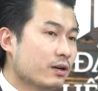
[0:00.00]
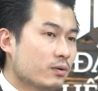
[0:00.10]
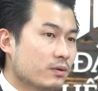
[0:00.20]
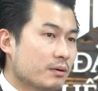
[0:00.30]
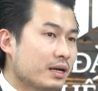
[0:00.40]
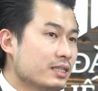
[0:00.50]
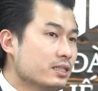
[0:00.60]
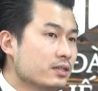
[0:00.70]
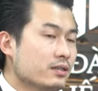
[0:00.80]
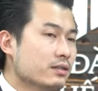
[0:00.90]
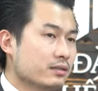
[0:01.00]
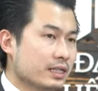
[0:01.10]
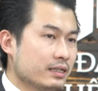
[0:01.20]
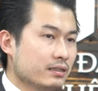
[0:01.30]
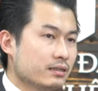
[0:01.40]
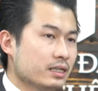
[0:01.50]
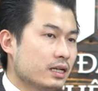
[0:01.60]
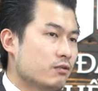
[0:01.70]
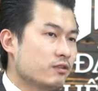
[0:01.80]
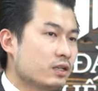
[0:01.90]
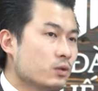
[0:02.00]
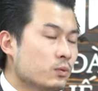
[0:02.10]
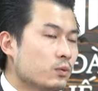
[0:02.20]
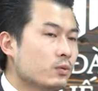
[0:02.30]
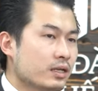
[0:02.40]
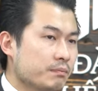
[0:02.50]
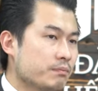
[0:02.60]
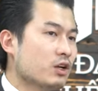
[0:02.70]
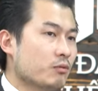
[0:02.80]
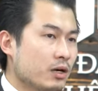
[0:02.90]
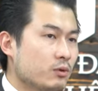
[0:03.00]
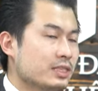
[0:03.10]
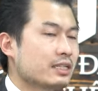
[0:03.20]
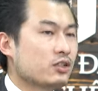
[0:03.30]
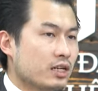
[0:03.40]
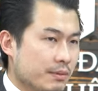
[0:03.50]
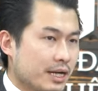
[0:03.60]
nếu các bạn chưa tự tin thì học viện cũng cung cấp biểu mẫu dành cho các